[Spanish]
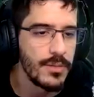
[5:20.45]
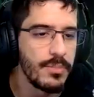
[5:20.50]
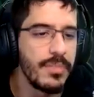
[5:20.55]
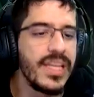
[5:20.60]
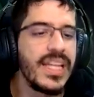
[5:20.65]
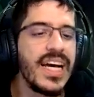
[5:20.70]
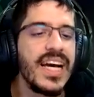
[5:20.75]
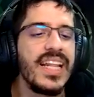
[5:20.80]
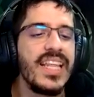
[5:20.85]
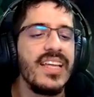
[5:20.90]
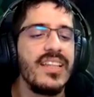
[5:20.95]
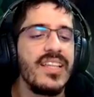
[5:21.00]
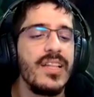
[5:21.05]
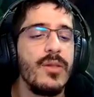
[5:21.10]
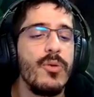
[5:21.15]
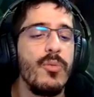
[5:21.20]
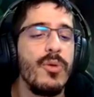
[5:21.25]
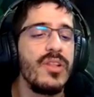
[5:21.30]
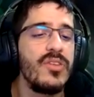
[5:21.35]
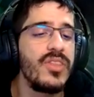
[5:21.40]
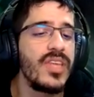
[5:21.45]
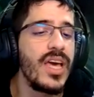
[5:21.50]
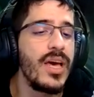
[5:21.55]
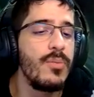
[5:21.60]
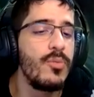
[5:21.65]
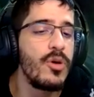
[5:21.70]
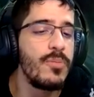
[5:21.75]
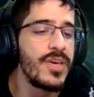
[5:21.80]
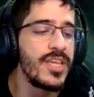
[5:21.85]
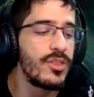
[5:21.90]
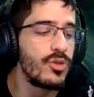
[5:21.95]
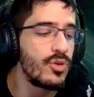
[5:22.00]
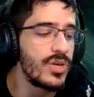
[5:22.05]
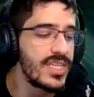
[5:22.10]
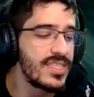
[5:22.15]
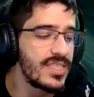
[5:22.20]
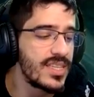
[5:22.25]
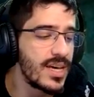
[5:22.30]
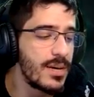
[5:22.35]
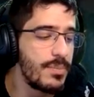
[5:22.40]
Mirad, eh, tenemos velocidad de movimiento
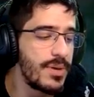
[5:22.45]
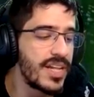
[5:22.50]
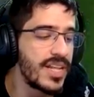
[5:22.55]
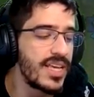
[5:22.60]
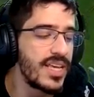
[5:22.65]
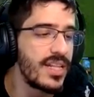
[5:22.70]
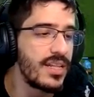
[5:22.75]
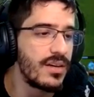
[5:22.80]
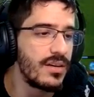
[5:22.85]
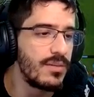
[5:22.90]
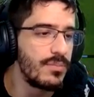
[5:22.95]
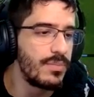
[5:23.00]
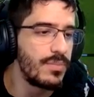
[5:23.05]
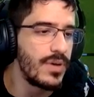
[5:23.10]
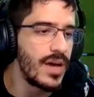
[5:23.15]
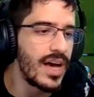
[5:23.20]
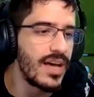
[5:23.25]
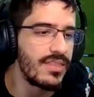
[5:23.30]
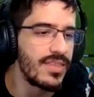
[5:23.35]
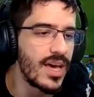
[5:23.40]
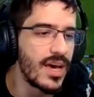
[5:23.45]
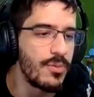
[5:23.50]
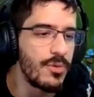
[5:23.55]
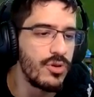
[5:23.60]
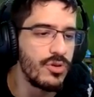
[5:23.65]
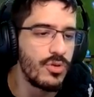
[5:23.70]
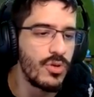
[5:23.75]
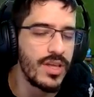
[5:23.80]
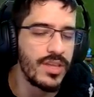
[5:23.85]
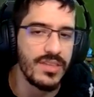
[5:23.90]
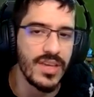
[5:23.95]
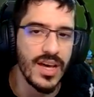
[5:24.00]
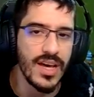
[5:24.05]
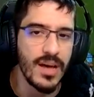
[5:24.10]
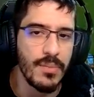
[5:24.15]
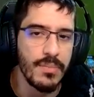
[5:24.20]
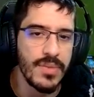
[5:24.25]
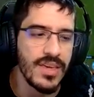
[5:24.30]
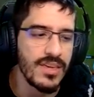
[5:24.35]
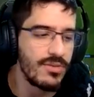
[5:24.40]
extra para ir hacia Boto, hacia
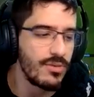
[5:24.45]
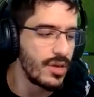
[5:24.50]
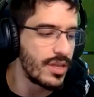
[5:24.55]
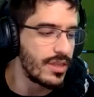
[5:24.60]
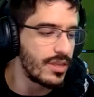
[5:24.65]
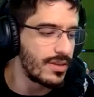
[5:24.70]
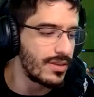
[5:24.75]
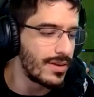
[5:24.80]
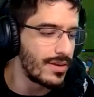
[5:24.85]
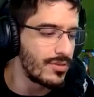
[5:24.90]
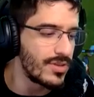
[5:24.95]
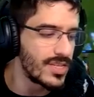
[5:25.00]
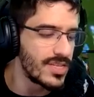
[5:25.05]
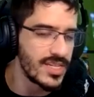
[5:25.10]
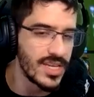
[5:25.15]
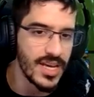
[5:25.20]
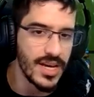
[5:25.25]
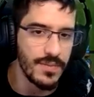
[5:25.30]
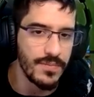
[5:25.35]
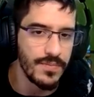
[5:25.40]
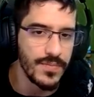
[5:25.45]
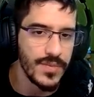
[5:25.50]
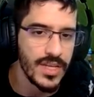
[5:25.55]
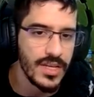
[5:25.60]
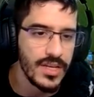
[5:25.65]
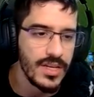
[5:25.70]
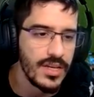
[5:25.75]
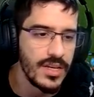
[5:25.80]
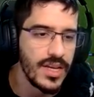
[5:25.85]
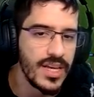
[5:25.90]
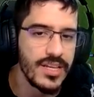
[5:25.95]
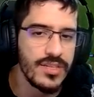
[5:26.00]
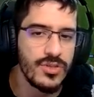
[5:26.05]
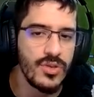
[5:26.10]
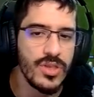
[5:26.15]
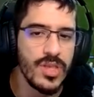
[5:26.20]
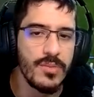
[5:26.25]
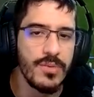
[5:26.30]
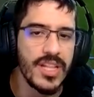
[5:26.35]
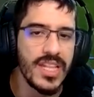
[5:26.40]
Miz o hacia donde sea Esto
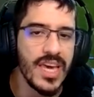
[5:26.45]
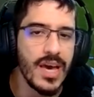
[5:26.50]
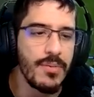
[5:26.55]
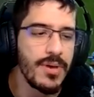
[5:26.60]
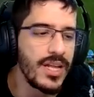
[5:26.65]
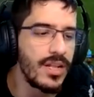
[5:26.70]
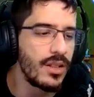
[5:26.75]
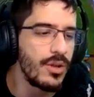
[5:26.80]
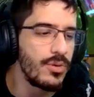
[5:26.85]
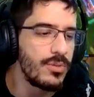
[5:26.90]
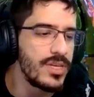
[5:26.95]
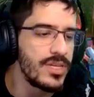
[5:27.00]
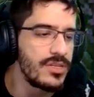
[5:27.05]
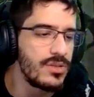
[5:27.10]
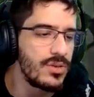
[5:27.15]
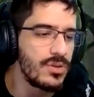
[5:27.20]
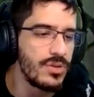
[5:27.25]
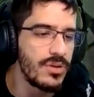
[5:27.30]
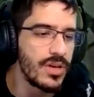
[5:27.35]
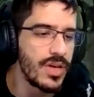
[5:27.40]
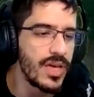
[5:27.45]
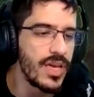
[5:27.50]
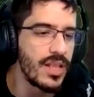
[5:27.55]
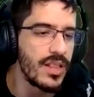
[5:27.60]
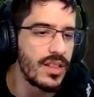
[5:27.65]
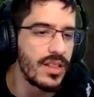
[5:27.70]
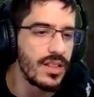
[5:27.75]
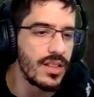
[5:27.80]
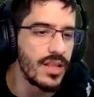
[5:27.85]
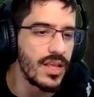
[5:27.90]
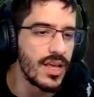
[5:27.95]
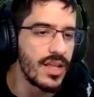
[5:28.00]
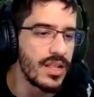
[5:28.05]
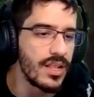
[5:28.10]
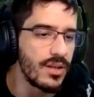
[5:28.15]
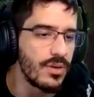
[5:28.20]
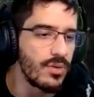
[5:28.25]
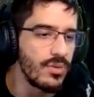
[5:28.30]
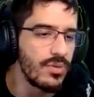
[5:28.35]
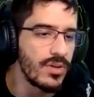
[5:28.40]
debería haberlo visto el, el
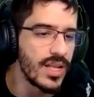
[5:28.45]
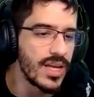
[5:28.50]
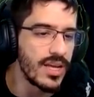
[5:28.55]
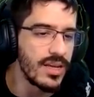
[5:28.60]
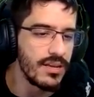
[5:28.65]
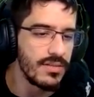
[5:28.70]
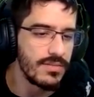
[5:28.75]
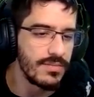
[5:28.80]
jungla, eh